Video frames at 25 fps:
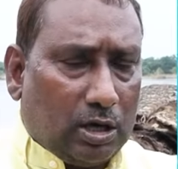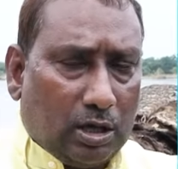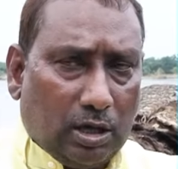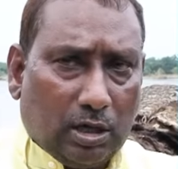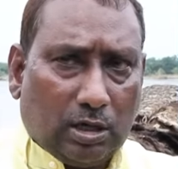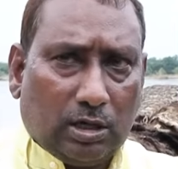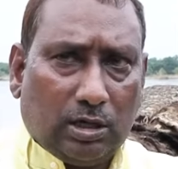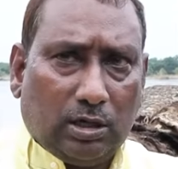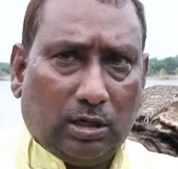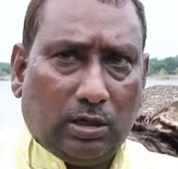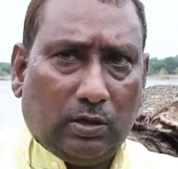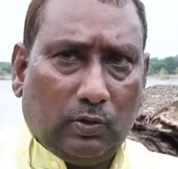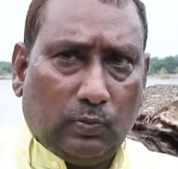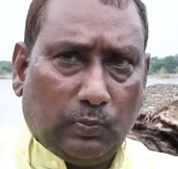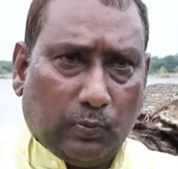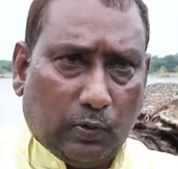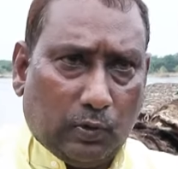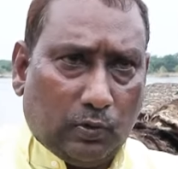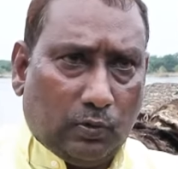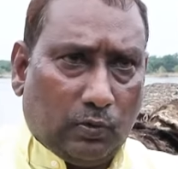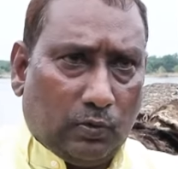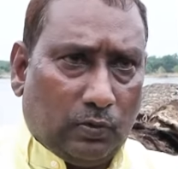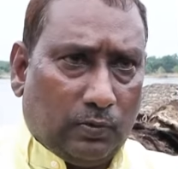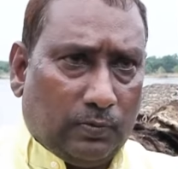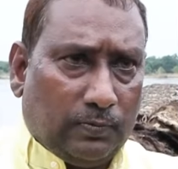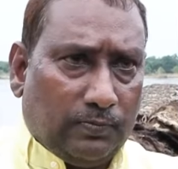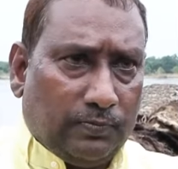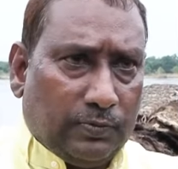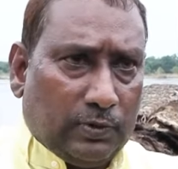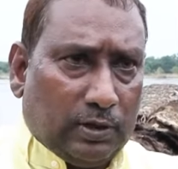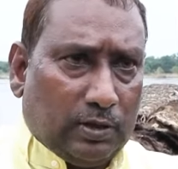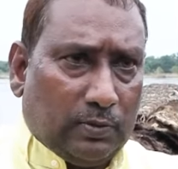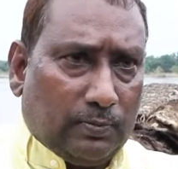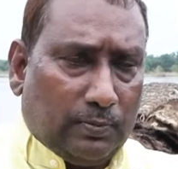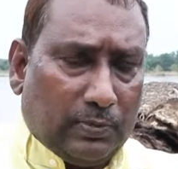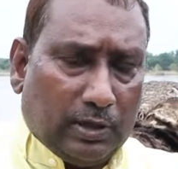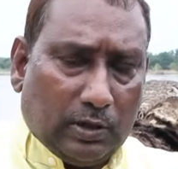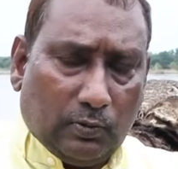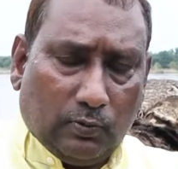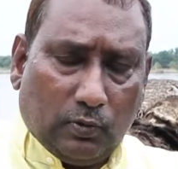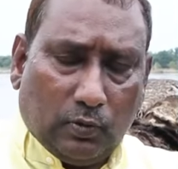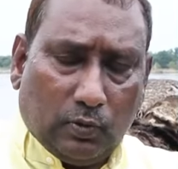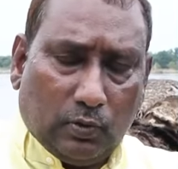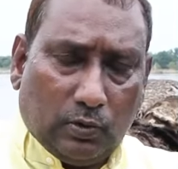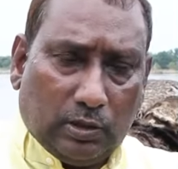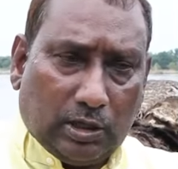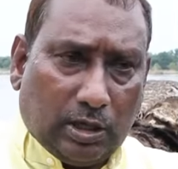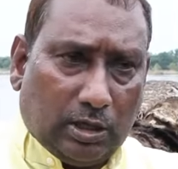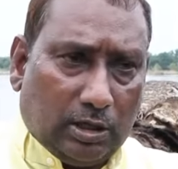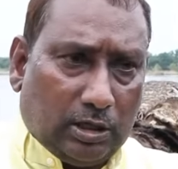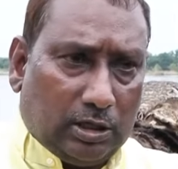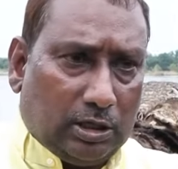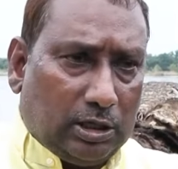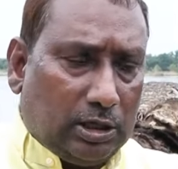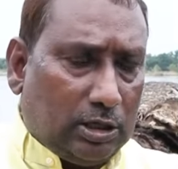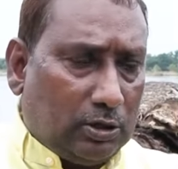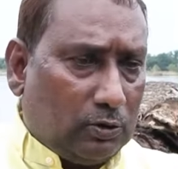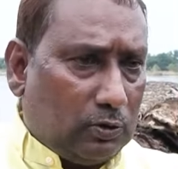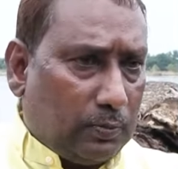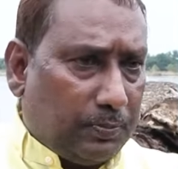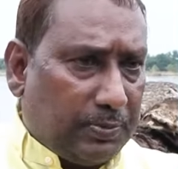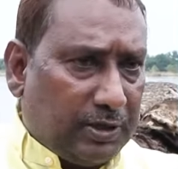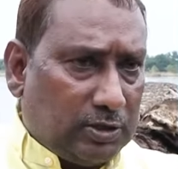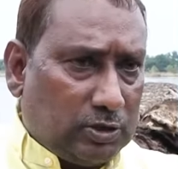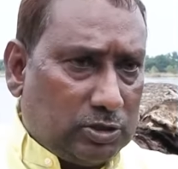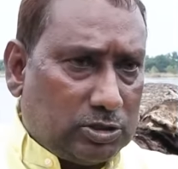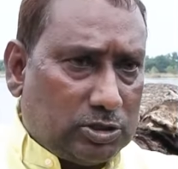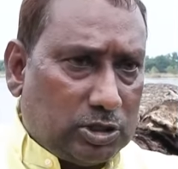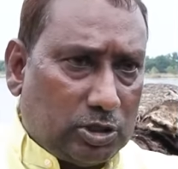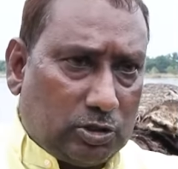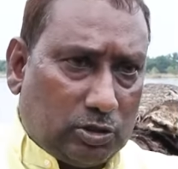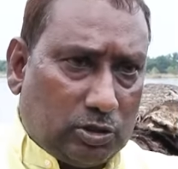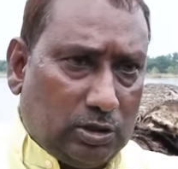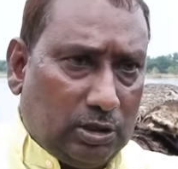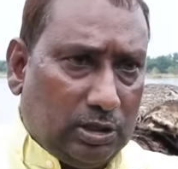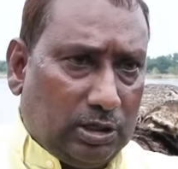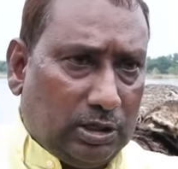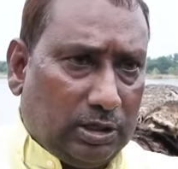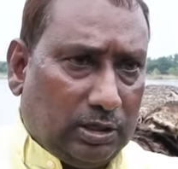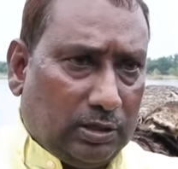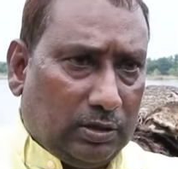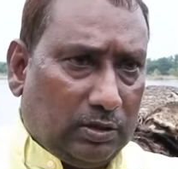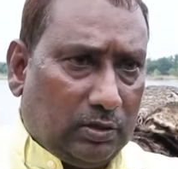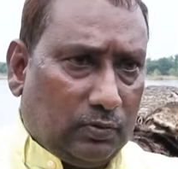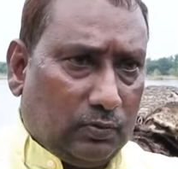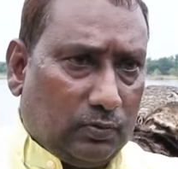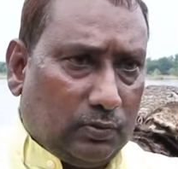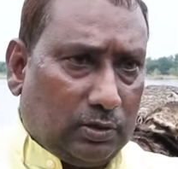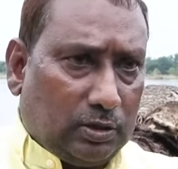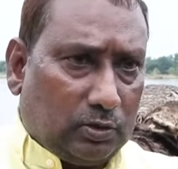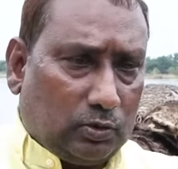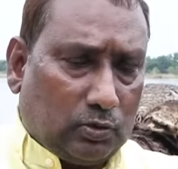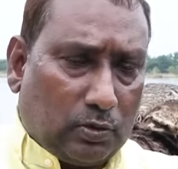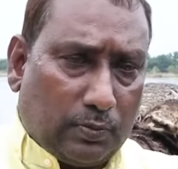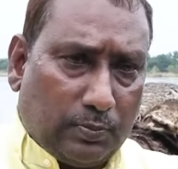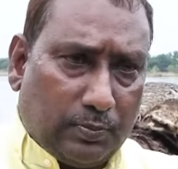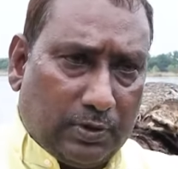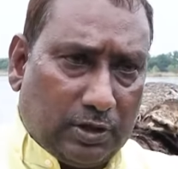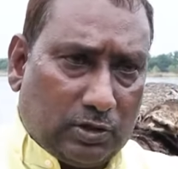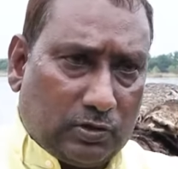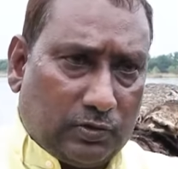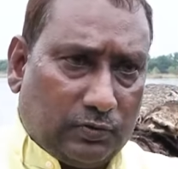ఆల్రెడీ ఇప్పుడు మేము దగ్గర దగ్గర పది చెట్లని తొంభై